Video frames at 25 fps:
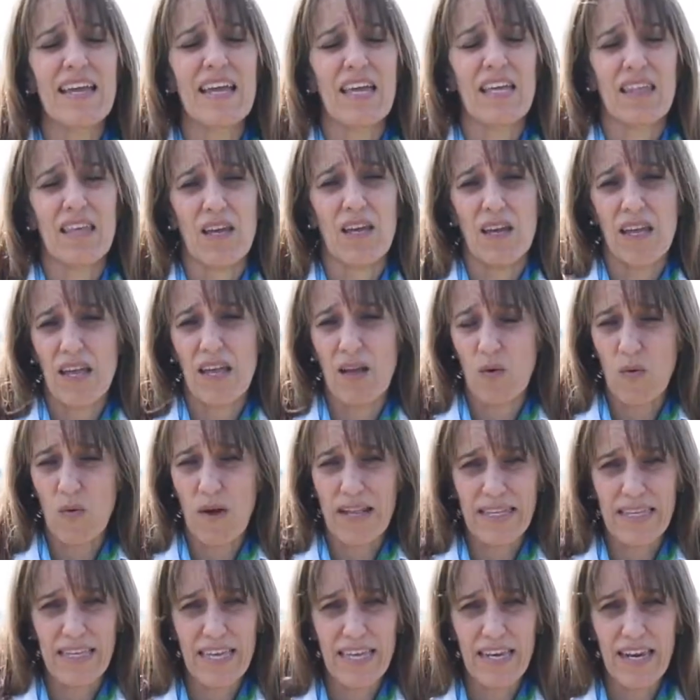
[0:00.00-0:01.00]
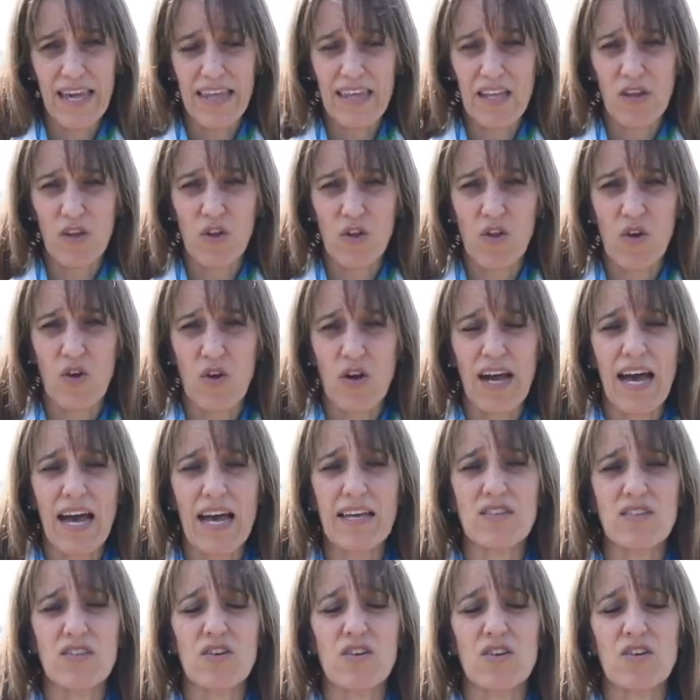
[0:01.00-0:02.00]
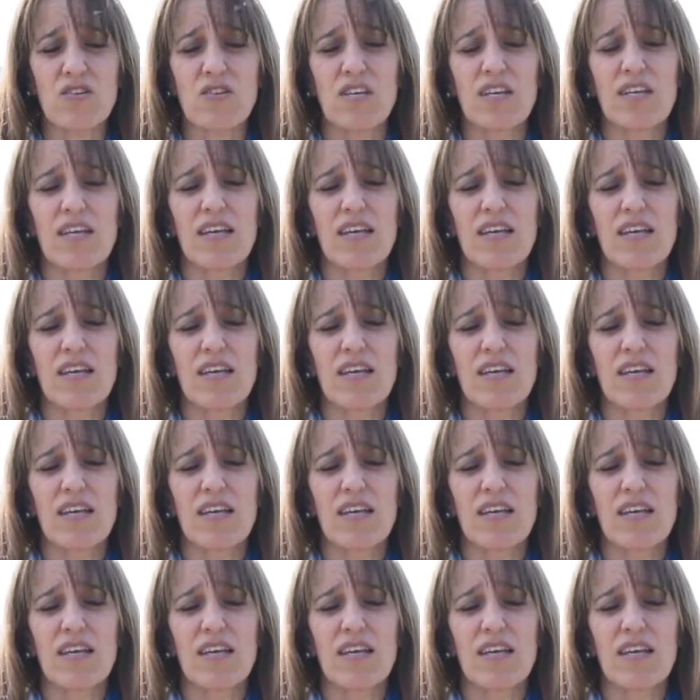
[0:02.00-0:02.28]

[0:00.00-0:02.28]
eh, en cualquiera de los dos casos,